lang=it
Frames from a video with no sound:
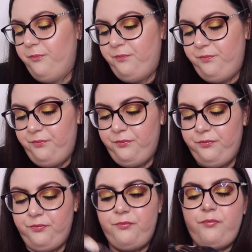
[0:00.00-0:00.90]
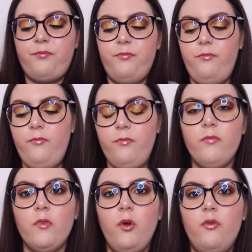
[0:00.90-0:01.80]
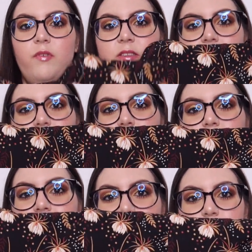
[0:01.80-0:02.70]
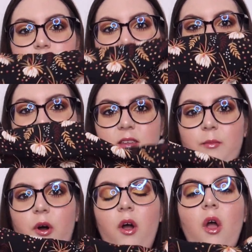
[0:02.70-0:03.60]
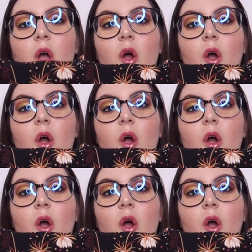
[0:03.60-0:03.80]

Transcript: mm, un vestito semplicissimo